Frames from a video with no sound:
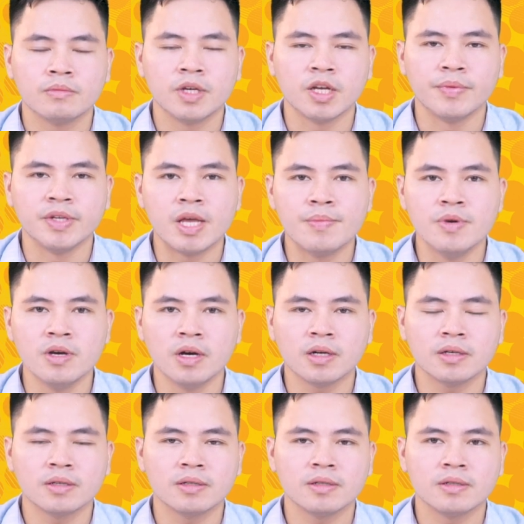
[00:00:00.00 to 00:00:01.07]
bây giờ mình thêm nước
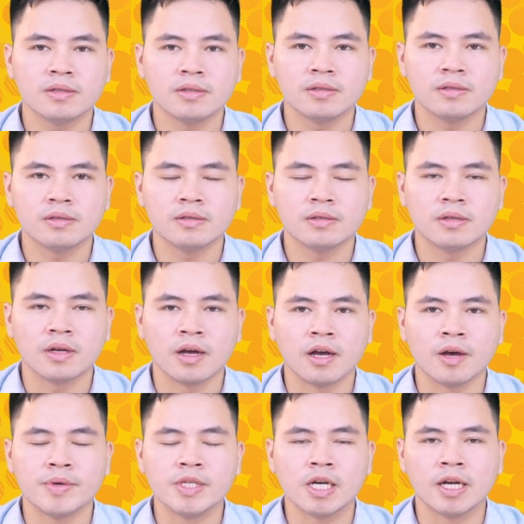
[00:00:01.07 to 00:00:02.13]

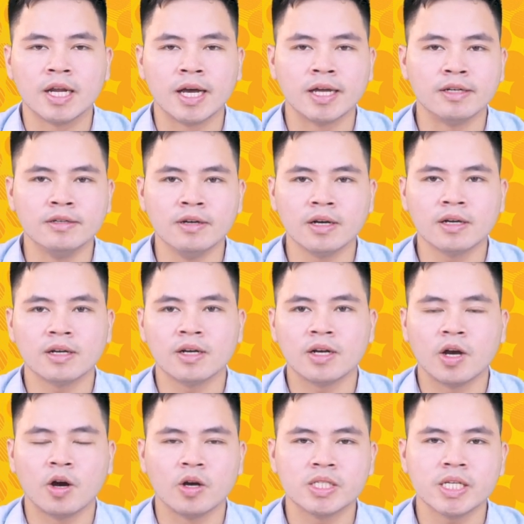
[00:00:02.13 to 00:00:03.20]
à, bây giờ là nước
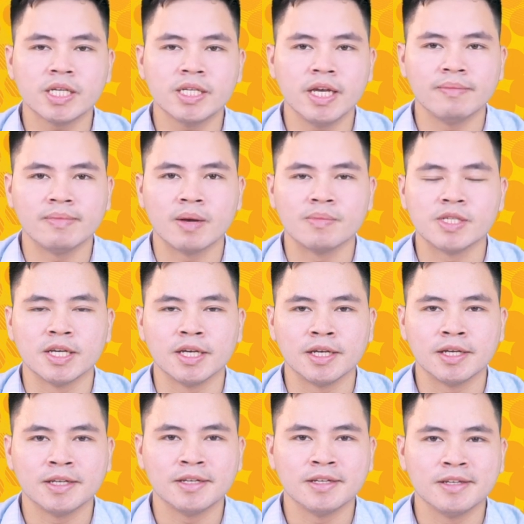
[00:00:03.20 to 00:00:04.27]
có trách nhiệm làm gì